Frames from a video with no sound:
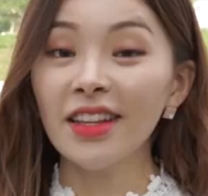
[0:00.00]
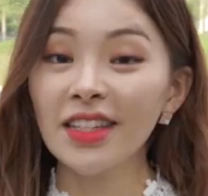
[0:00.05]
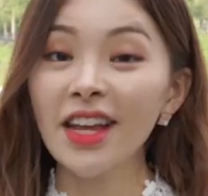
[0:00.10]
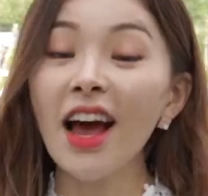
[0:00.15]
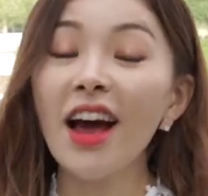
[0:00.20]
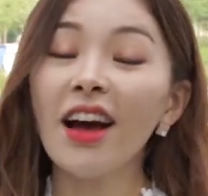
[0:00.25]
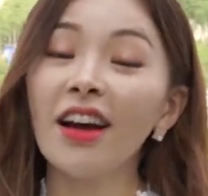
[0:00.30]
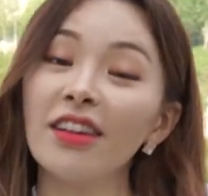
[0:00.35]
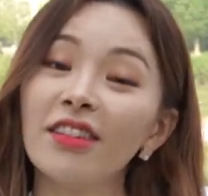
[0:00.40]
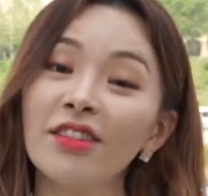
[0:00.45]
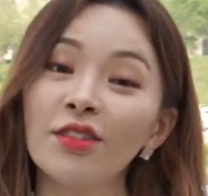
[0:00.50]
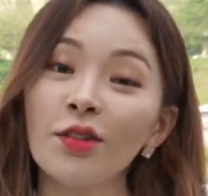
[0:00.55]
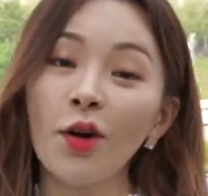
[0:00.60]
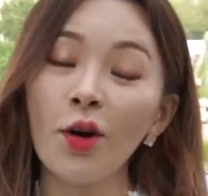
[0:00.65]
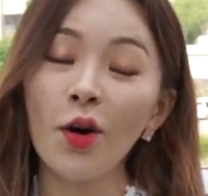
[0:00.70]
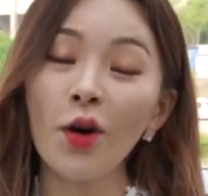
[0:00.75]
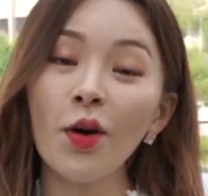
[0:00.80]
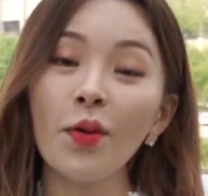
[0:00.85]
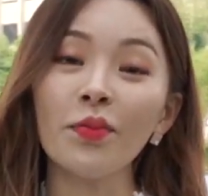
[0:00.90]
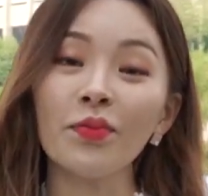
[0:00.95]
자,
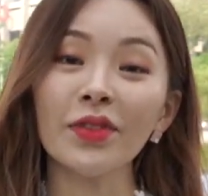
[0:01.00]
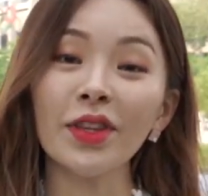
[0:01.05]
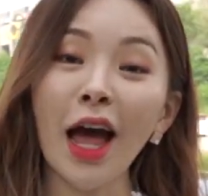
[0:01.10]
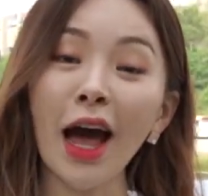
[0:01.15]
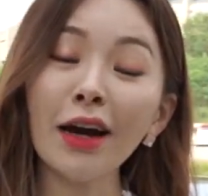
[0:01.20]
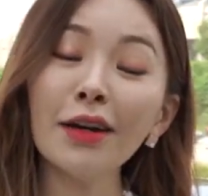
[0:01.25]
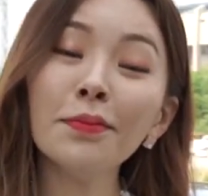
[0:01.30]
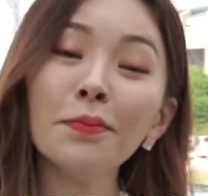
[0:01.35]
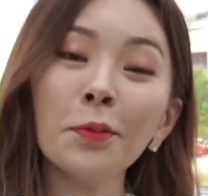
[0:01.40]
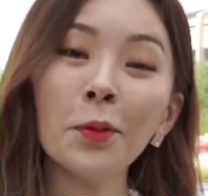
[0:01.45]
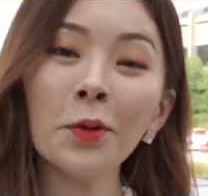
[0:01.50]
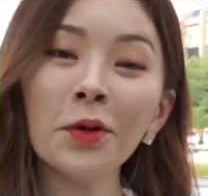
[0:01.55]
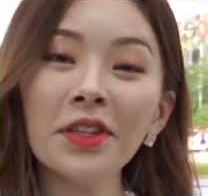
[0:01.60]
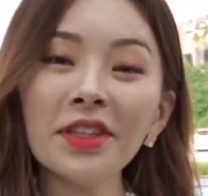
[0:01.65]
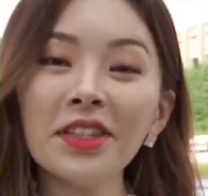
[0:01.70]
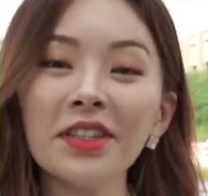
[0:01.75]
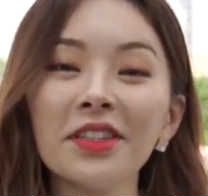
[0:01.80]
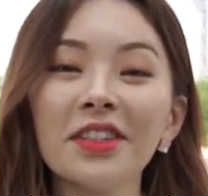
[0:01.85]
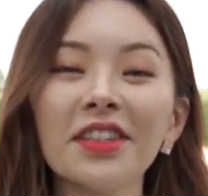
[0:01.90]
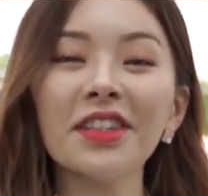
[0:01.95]
그럼 다음
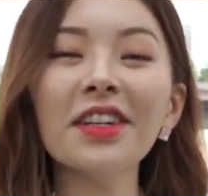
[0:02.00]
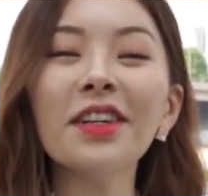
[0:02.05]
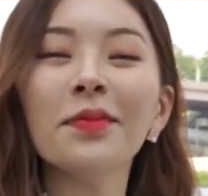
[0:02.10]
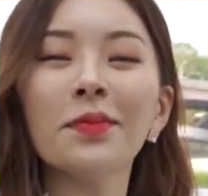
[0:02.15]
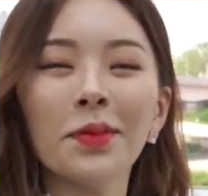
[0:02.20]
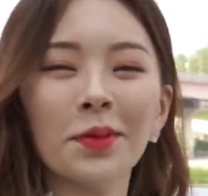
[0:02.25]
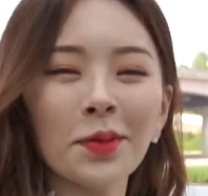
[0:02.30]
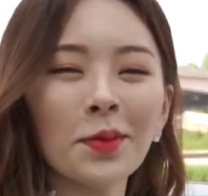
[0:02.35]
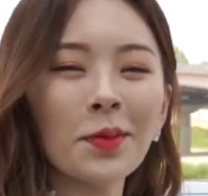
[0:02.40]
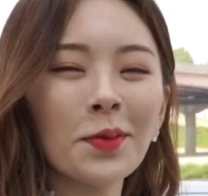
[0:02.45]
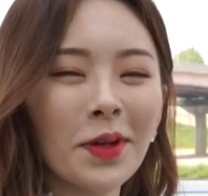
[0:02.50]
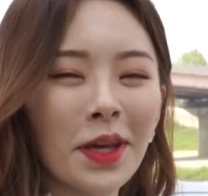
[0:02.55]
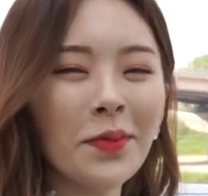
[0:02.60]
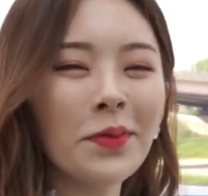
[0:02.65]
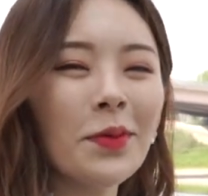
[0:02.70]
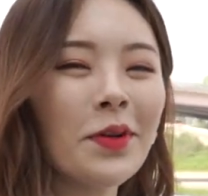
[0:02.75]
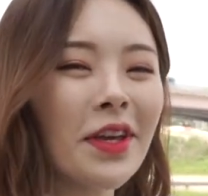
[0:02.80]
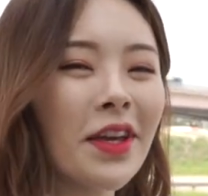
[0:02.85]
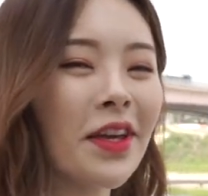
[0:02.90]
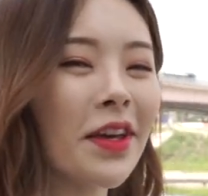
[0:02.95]
포인트를 보도록
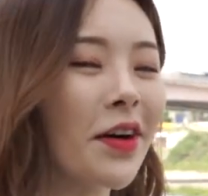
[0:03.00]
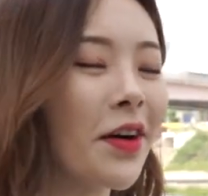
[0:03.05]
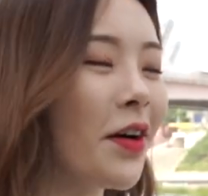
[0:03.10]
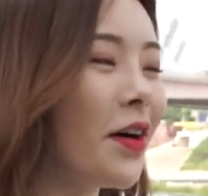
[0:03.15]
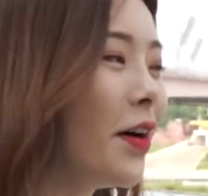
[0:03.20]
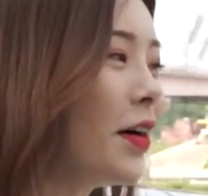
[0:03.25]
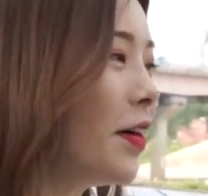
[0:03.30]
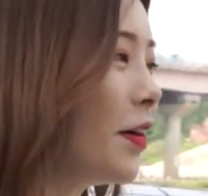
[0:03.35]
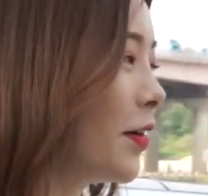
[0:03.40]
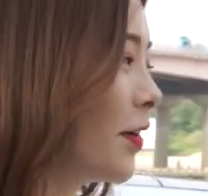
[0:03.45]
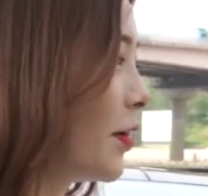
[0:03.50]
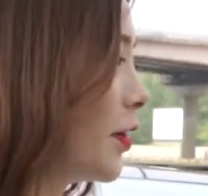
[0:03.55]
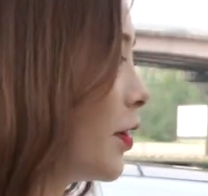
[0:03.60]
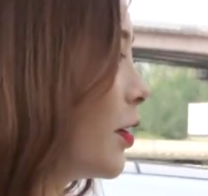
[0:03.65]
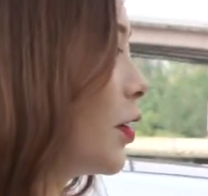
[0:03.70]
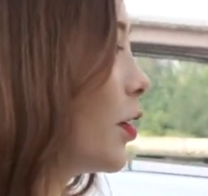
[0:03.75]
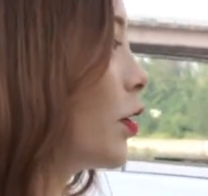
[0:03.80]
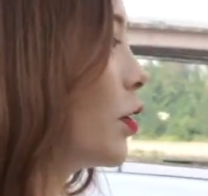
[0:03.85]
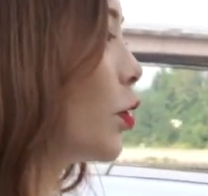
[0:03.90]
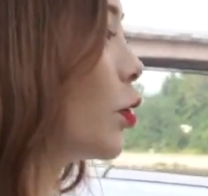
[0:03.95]
해볼게요.
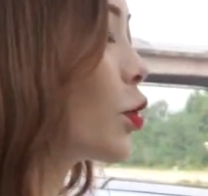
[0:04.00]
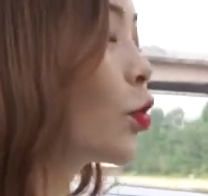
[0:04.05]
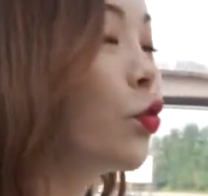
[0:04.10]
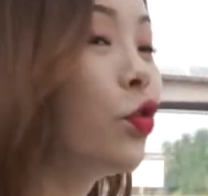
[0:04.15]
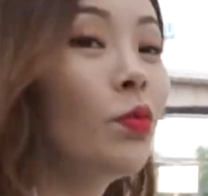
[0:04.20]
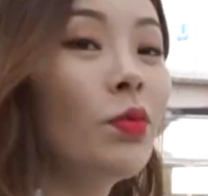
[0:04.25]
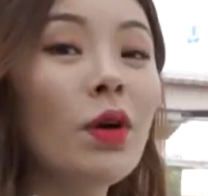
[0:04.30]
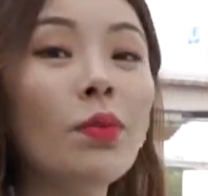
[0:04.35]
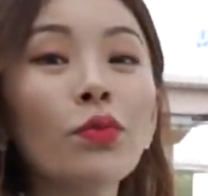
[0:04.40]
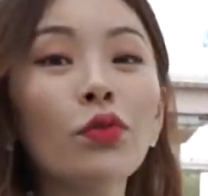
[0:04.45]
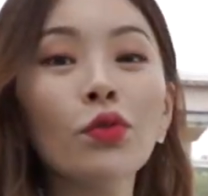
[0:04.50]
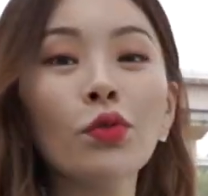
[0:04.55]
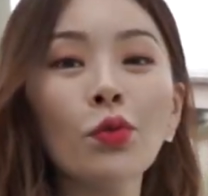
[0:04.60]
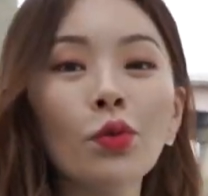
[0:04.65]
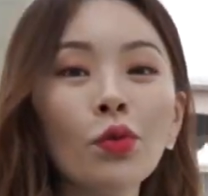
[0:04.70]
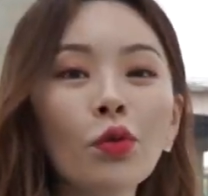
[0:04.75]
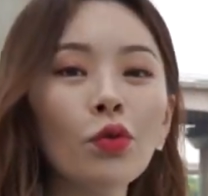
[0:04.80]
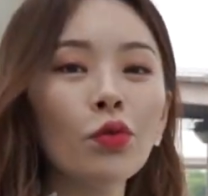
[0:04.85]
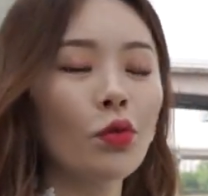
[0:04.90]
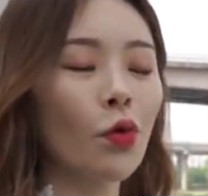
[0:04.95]
여기
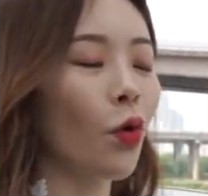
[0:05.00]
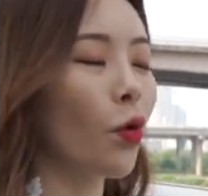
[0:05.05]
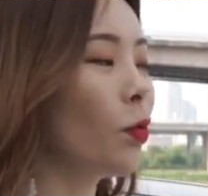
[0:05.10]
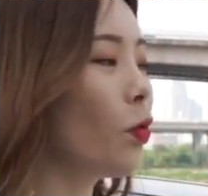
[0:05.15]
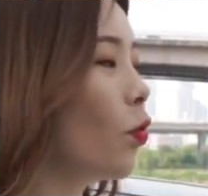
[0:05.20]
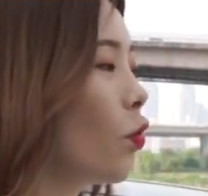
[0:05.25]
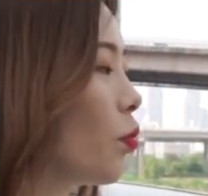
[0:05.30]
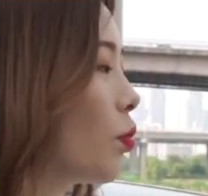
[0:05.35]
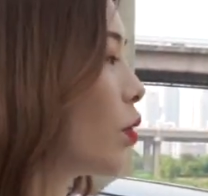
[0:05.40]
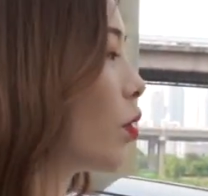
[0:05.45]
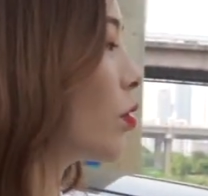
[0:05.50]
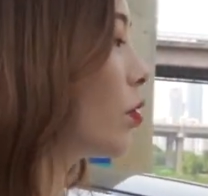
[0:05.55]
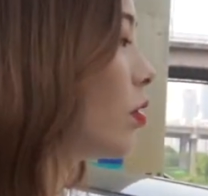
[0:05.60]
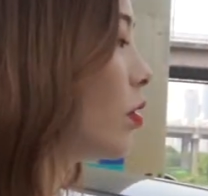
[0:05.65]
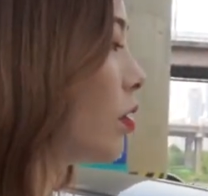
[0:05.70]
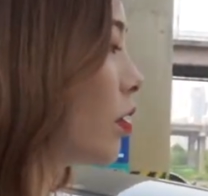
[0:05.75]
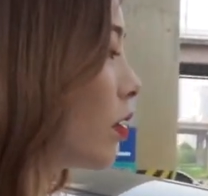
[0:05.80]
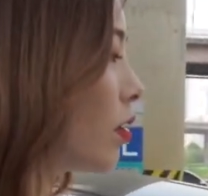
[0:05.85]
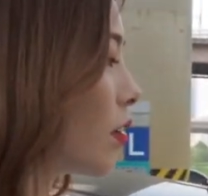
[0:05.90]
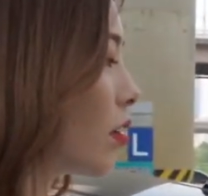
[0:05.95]
후면부로
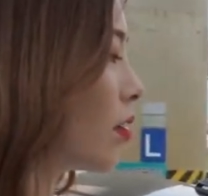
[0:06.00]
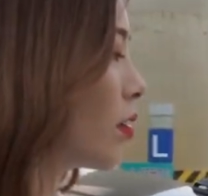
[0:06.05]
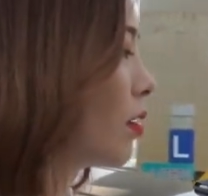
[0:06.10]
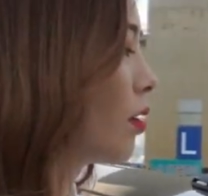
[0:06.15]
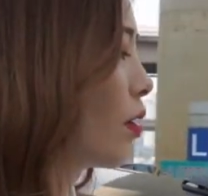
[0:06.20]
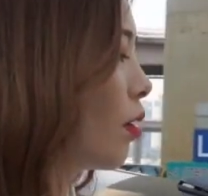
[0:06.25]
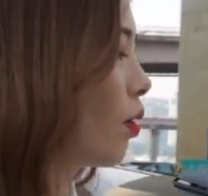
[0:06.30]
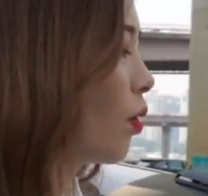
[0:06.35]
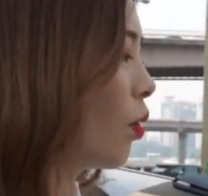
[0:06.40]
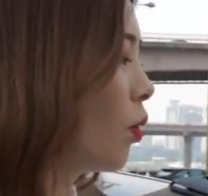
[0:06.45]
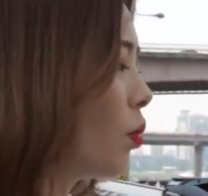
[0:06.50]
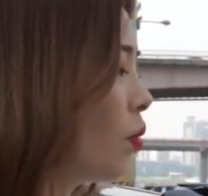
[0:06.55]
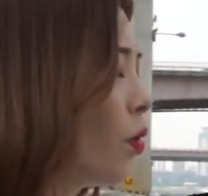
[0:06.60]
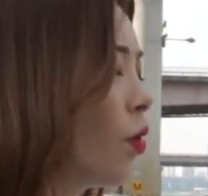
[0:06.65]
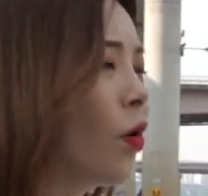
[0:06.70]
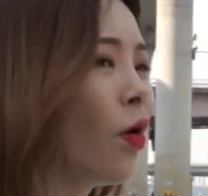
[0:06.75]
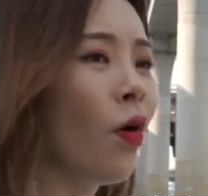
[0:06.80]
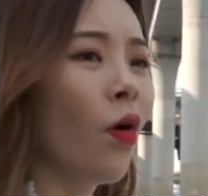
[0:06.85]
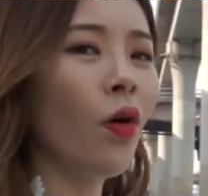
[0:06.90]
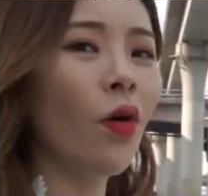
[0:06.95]
넘어오면은
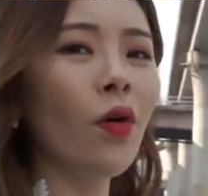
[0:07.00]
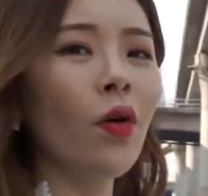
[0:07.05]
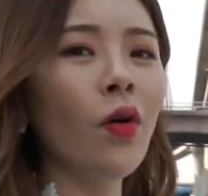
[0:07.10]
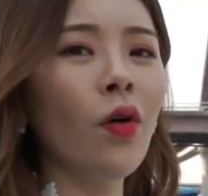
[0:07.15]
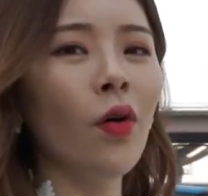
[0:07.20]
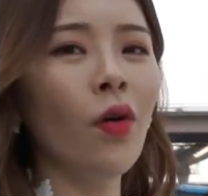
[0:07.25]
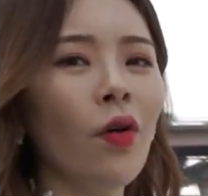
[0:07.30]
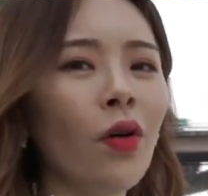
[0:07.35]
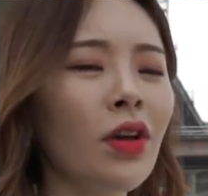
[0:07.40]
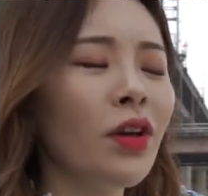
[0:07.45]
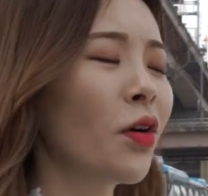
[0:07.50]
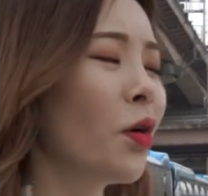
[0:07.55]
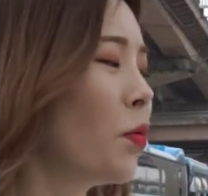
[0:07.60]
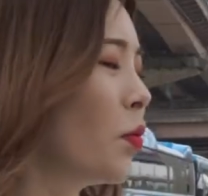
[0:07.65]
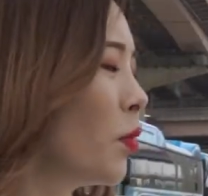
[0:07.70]
어머 이거